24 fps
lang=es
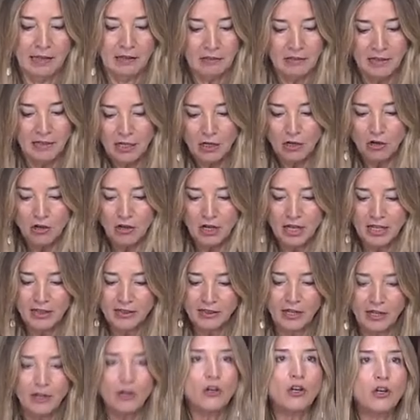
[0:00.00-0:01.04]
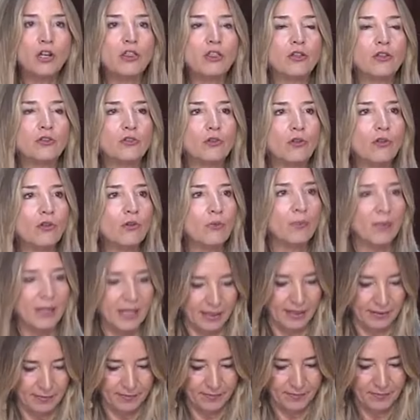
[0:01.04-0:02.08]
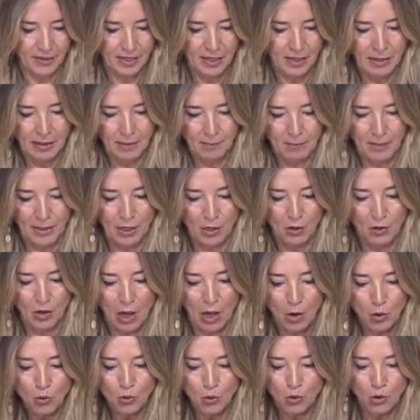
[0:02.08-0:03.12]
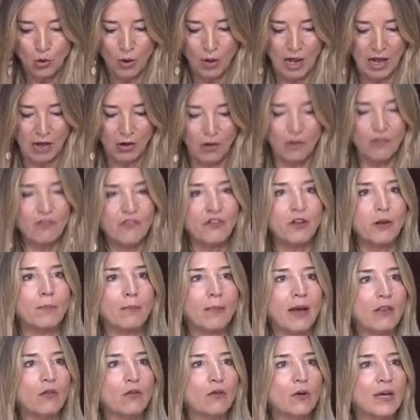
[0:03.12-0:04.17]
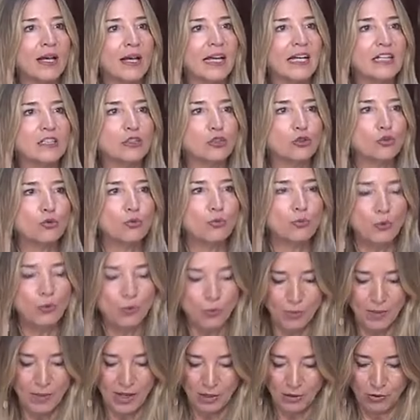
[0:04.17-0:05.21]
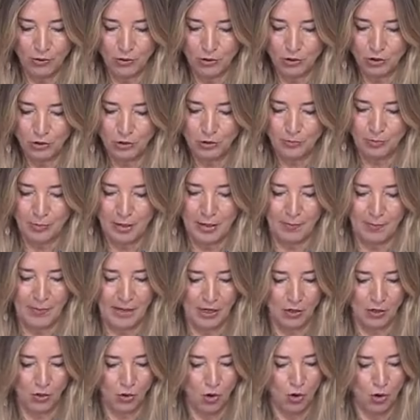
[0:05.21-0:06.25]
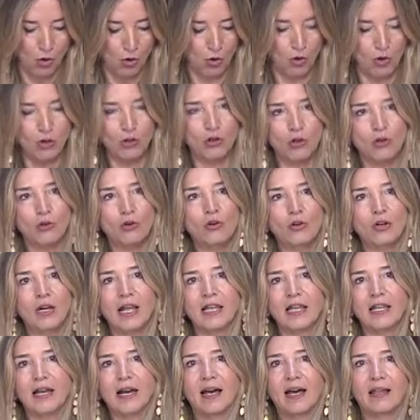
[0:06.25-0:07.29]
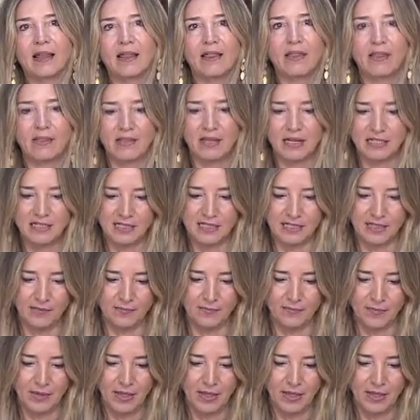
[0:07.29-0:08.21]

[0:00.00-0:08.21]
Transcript: Dijo que Interior hizo todo bien, pero la UCO ha confirmado que su número dos preparó con coldo la llegada de Delsi.